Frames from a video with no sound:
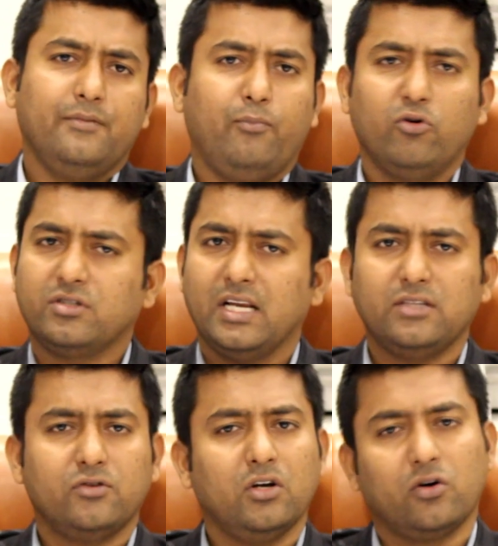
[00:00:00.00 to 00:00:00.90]
పోస్ట్
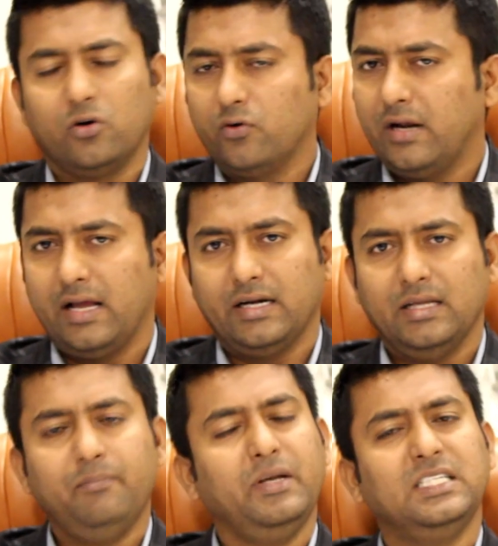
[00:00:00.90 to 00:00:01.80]
గ్రాడ్యుయేషన్ రెండు ఉన్నాయండి
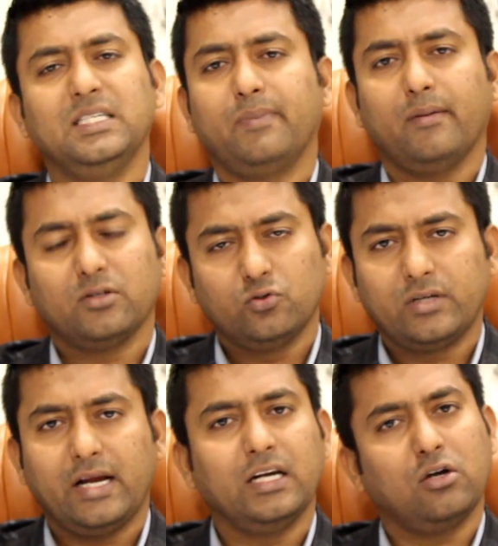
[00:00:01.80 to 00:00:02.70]
పీజీ డిప్లొమాస్
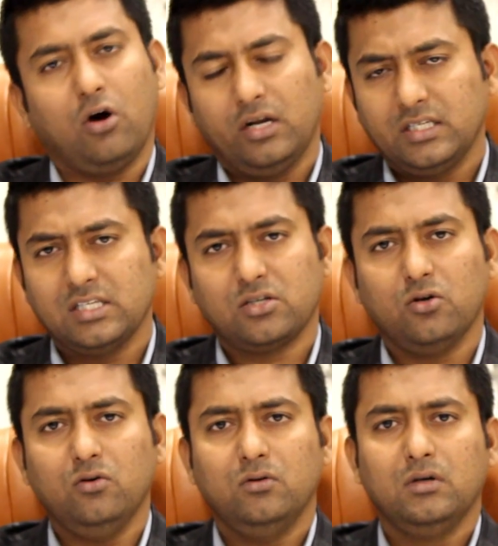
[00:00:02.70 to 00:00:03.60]
ఉంటాయండి
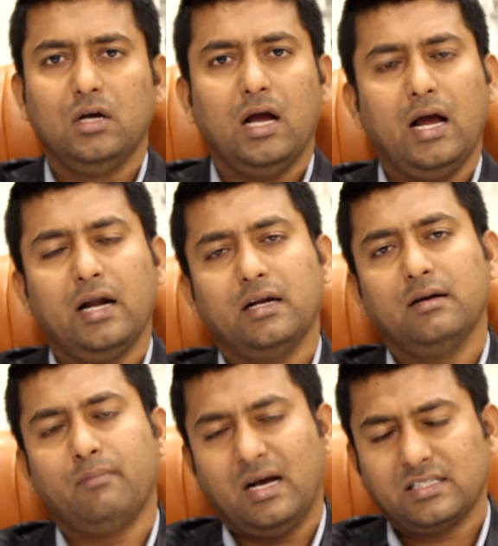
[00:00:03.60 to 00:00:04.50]
కాలేజెస్లో అండ్
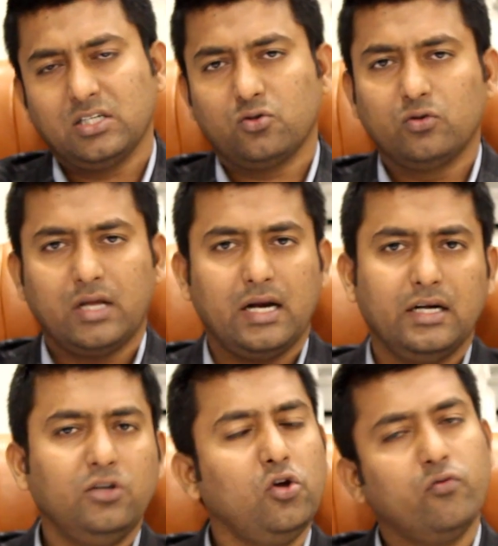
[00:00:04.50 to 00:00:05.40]
మాస్టర్స్
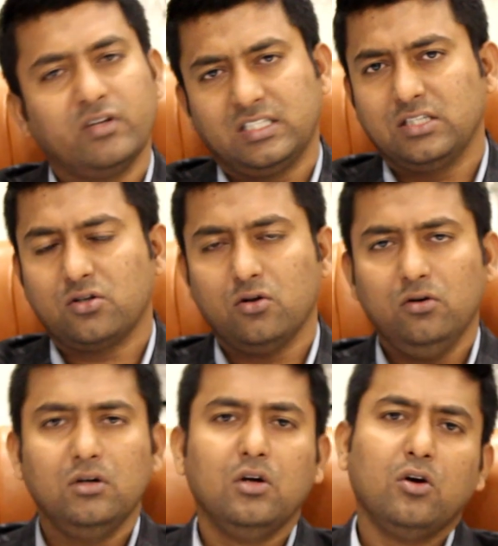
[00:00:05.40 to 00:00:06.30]
ఉంటాయండి యూనివర్సిటీస్లో
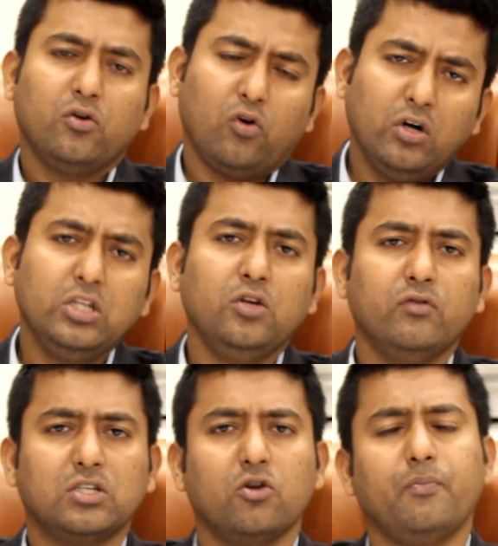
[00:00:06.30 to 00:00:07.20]
కొన్ని
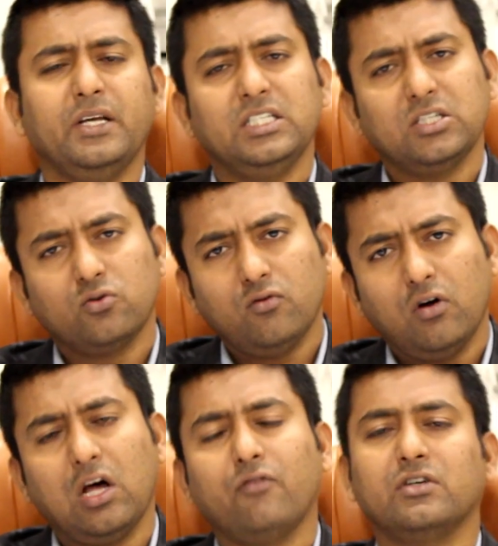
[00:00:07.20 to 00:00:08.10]
యూనివర్సిటీలో పీజీస్ కూడా
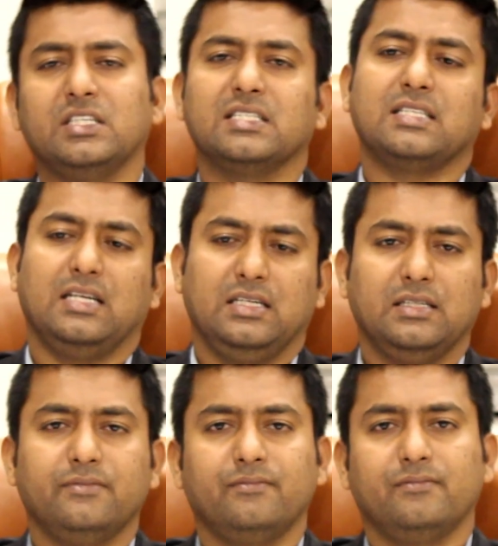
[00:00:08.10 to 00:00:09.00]
వాళ్ళు ఆఫర్ చేస్తారండి